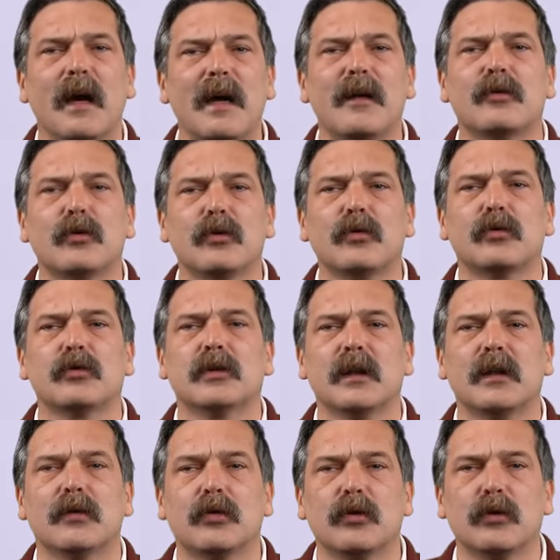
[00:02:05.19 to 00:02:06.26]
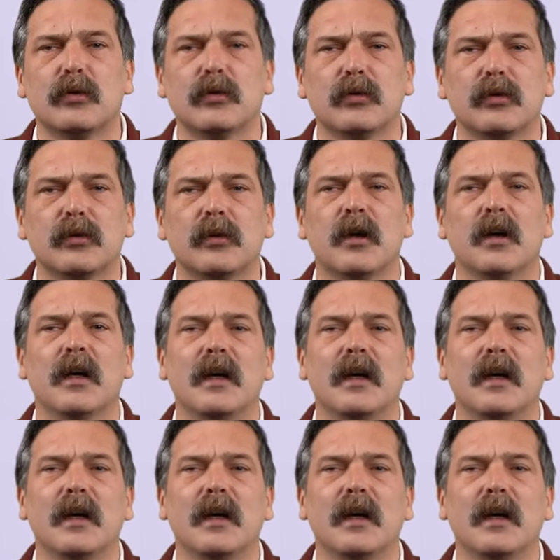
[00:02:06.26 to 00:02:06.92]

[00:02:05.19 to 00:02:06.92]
her türlü tuzağın kurulduğunu,